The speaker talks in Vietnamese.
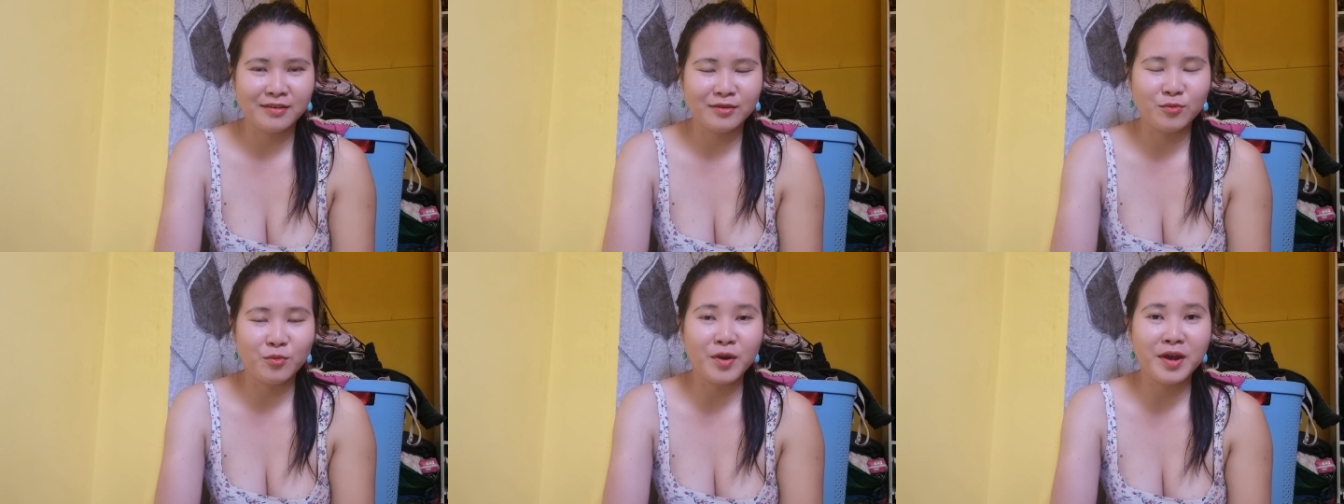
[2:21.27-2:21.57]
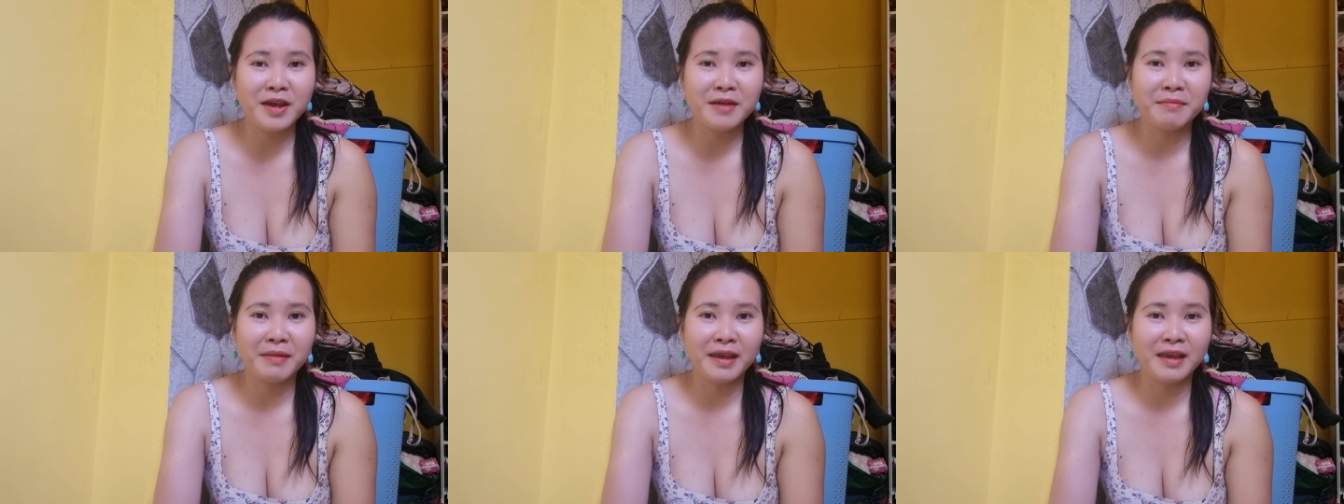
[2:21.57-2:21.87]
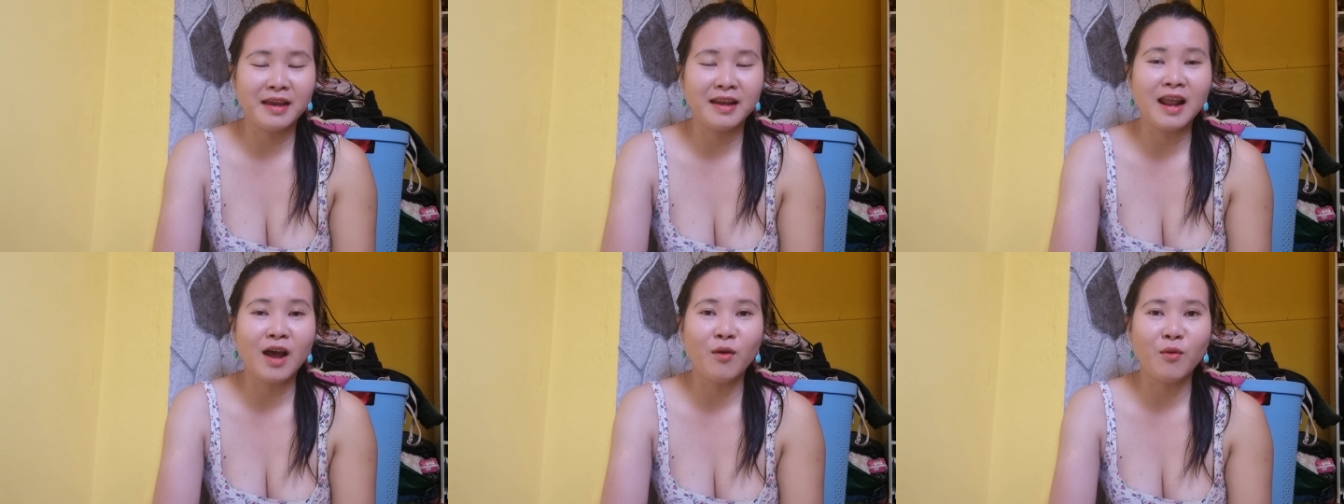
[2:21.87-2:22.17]
quê mày
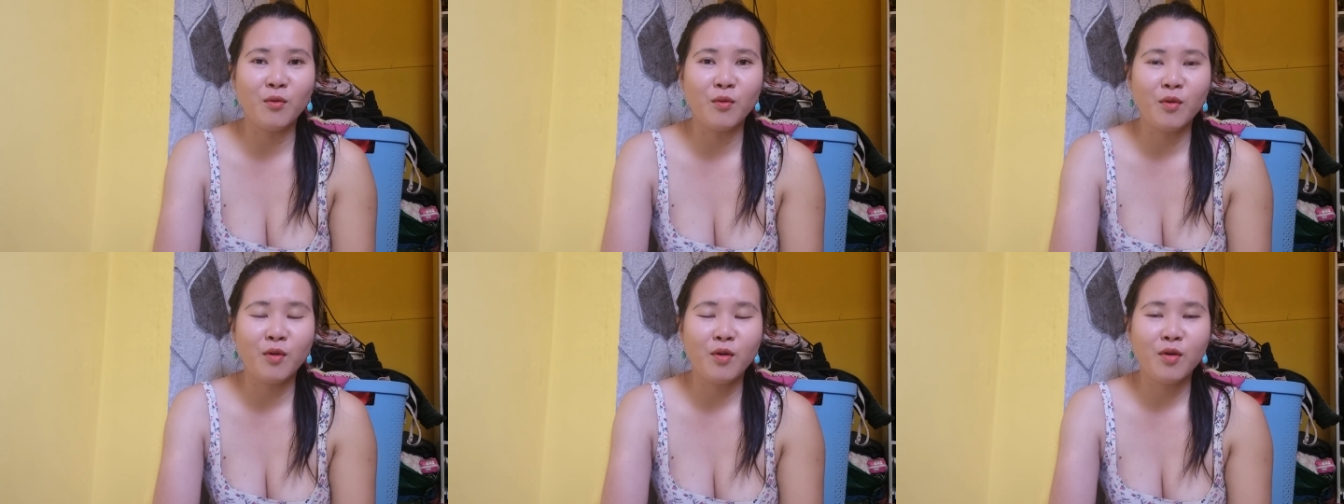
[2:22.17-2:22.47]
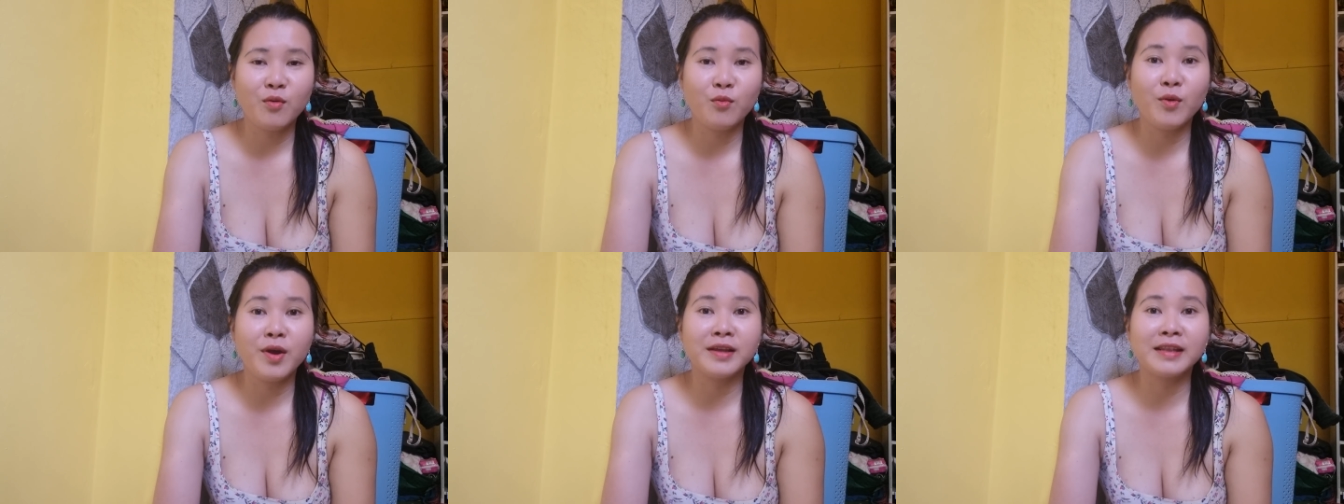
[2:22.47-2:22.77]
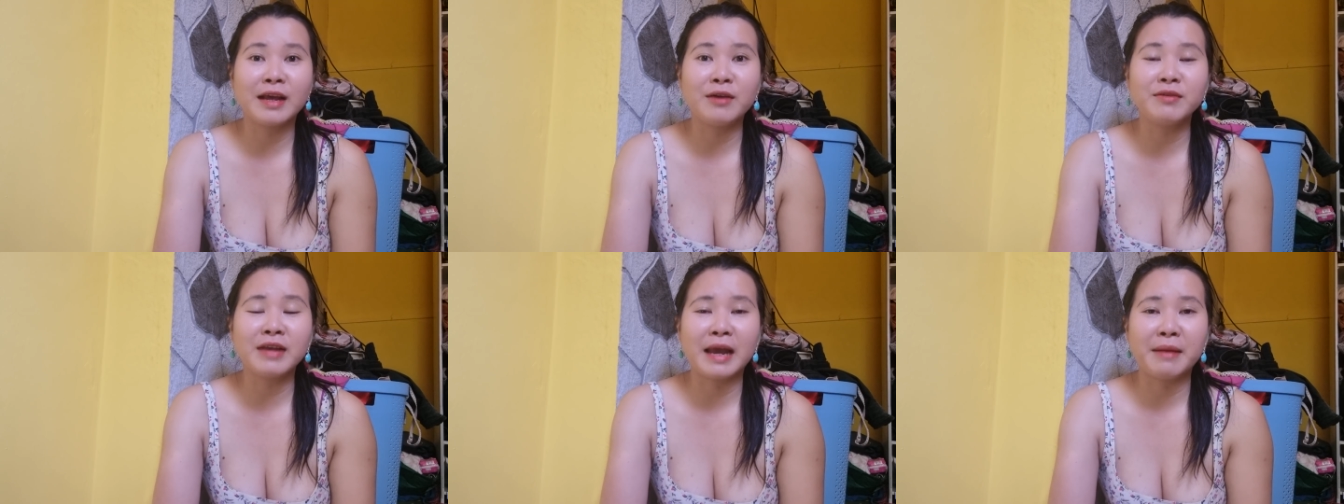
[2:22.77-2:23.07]
ở đâu quê
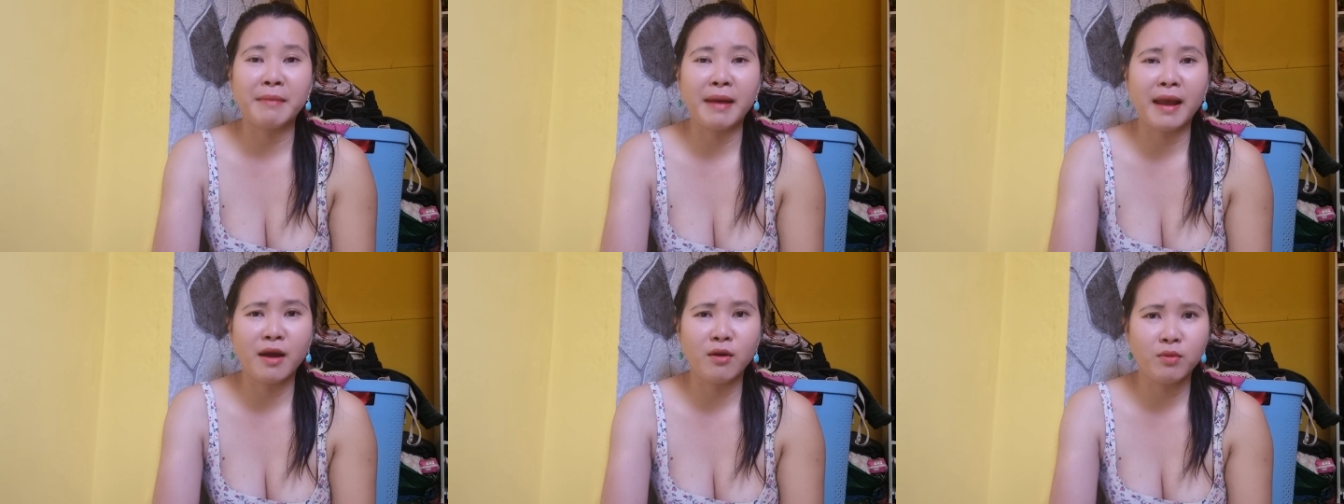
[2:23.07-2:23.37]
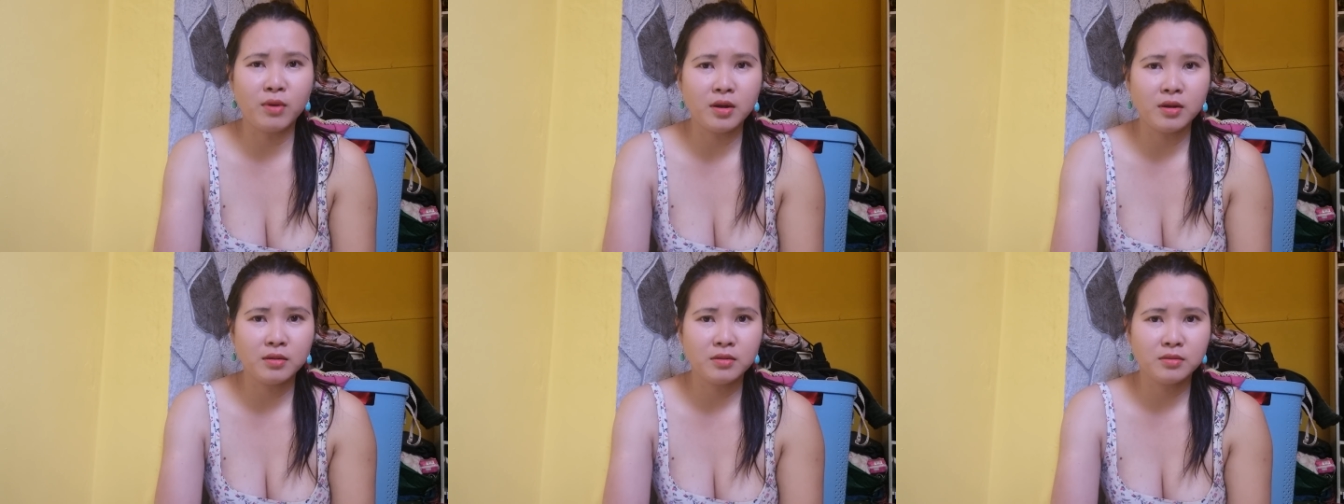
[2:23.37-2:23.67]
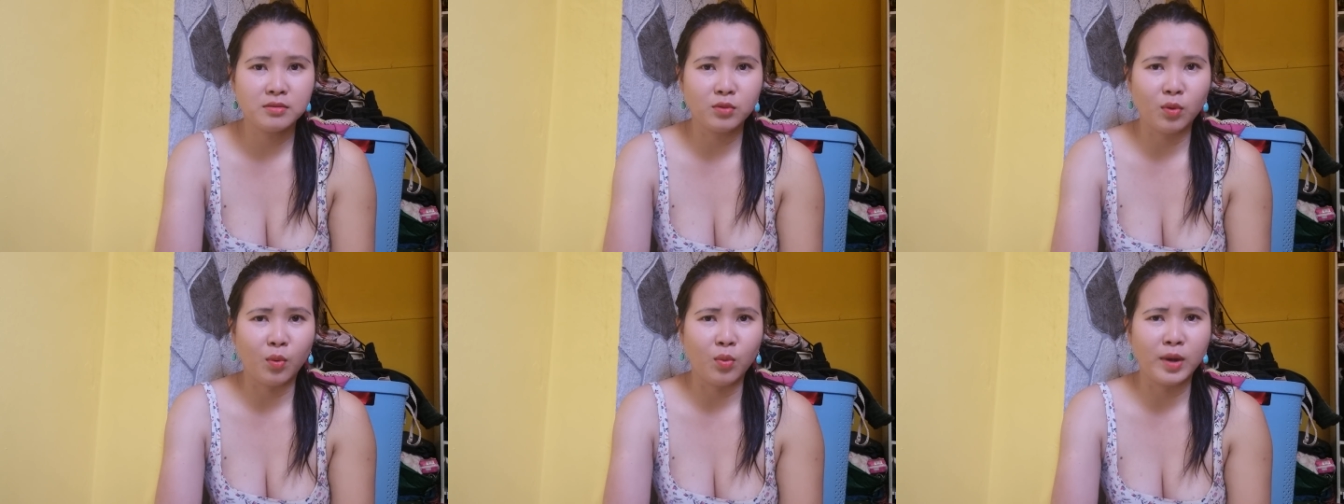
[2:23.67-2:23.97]
tao cà mau á
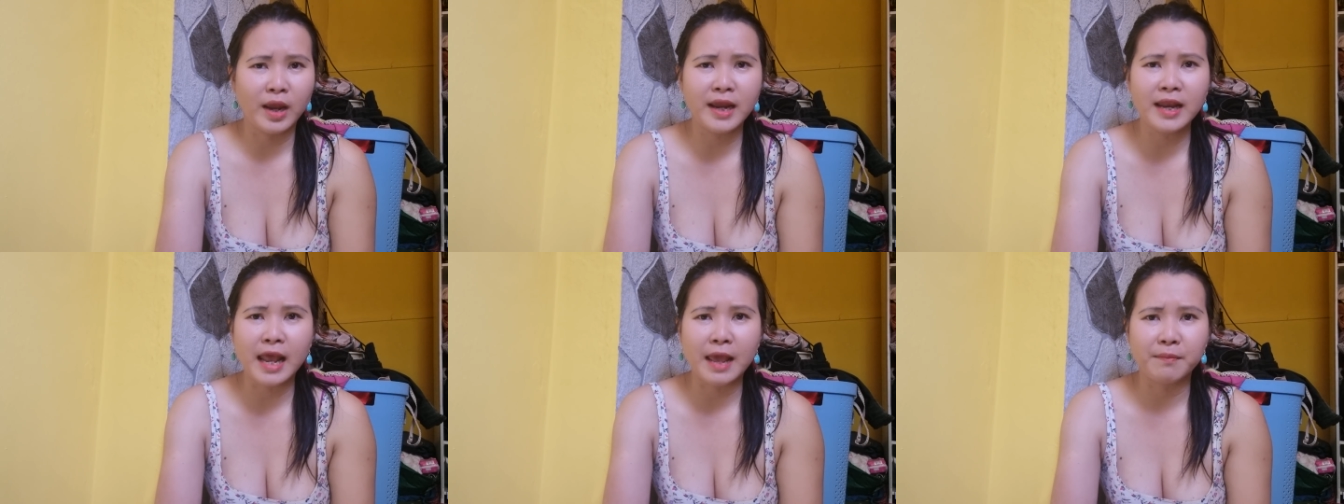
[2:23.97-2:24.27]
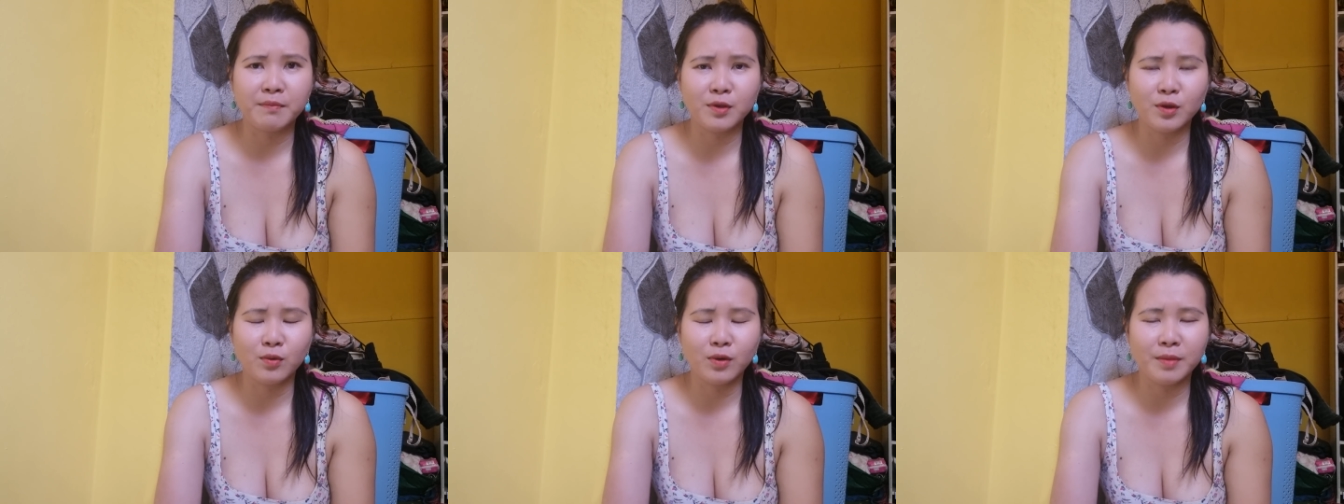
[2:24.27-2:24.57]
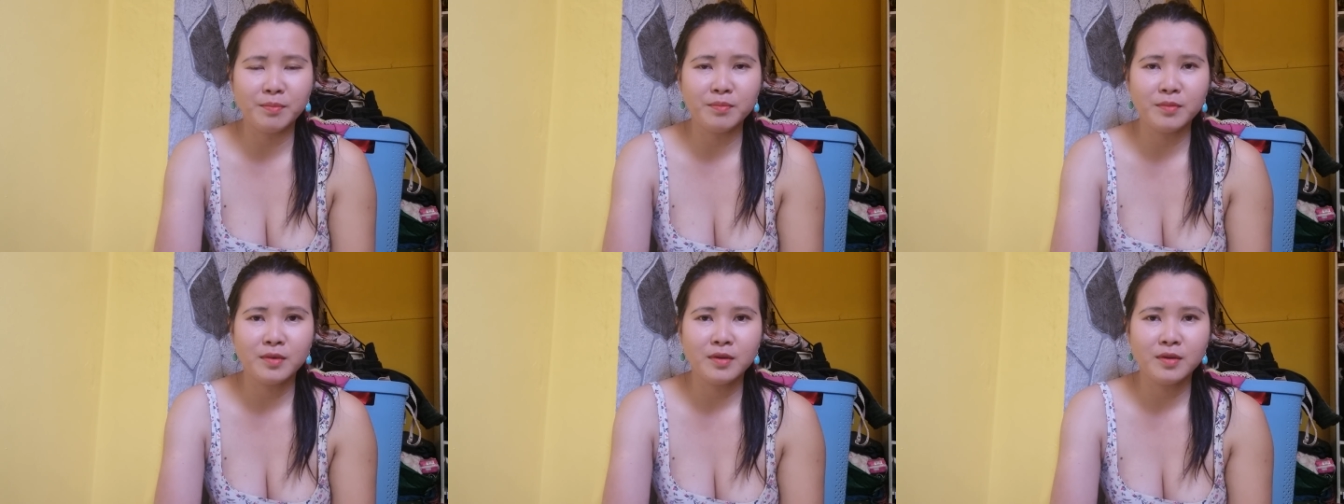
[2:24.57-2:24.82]
trời gái đẹp nhiều lắm